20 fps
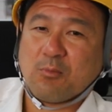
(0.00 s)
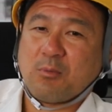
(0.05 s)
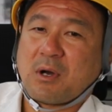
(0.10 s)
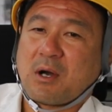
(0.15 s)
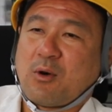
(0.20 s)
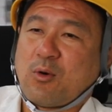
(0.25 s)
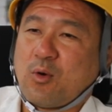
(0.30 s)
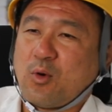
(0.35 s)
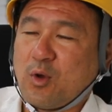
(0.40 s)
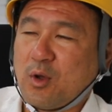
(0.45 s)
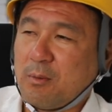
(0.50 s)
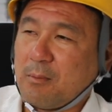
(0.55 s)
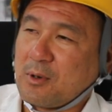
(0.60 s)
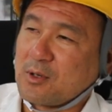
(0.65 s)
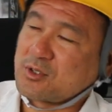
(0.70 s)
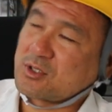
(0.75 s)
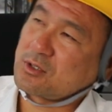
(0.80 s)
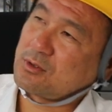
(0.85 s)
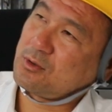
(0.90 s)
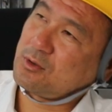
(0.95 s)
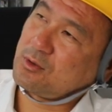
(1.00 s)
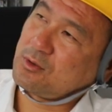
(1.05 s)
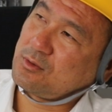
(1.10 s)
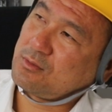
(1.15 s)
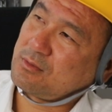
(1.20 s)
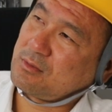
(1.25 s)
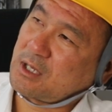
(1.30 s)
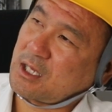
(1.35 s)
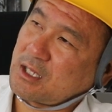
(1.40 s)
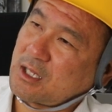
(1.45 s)
まあ俺も
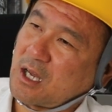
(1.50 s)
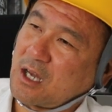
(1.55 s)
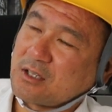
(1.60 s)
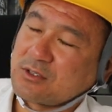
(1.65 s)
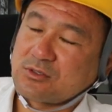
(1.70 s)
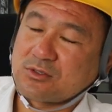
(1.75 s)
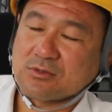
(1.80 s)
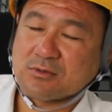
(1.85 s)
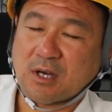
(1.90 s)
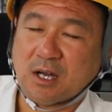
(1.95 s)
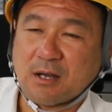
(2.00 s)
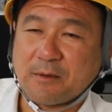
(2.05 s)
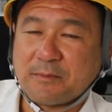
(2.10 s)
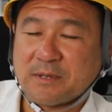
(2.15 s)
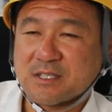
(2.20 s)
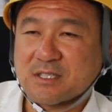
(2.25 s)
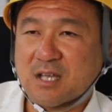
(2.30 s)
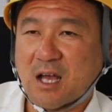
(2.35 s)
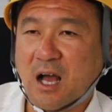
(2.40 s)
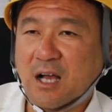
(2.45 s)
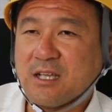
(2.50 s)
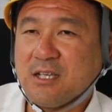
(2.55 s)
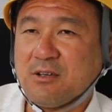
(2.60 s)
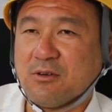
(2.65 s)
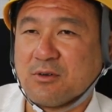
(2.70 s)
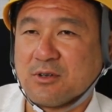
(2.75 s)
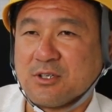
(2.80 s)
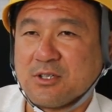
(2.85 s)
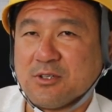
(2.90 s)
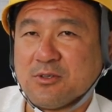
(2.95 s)
まあなんちゅうかな、まあ、詐欺
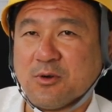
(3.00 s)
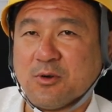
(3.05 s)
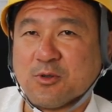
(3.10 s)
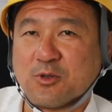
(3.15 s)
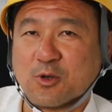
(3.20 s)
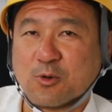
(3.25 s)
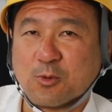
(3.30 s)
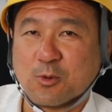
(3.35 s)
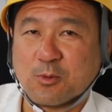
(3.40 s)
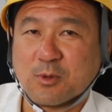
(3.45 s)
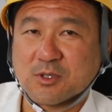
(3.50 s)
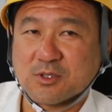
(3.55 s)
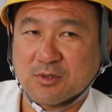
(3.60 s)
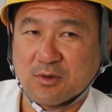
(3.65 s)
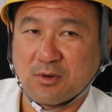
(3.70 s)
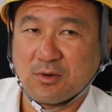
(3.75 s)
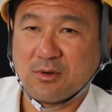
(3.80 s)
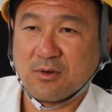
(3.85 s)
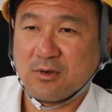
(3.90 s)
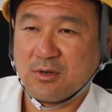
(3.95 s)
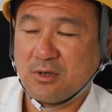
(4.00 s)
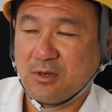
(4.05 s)
よりひどいと思いますよ